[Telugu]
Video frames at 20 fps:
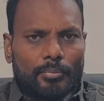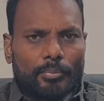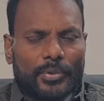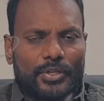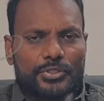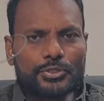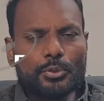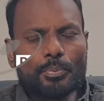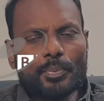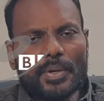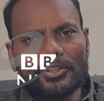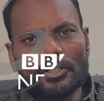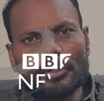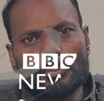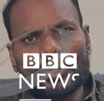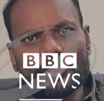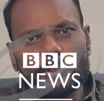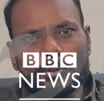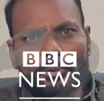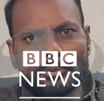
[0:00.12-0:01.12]
ప్రస్తుతం మనతో
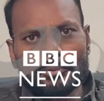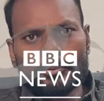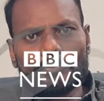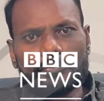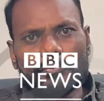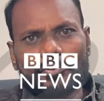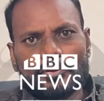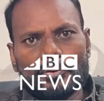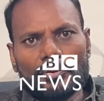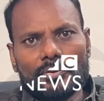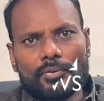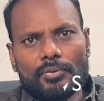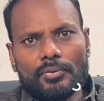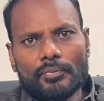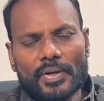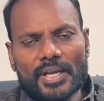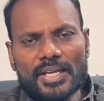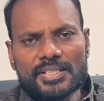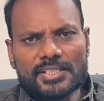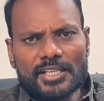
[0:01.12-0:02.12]
పాటు
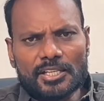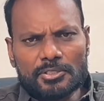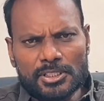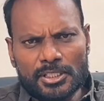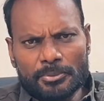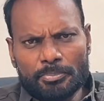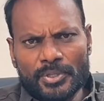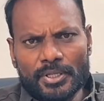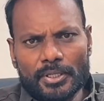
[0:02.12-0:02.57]
వైఎస్ఆర్సీపీ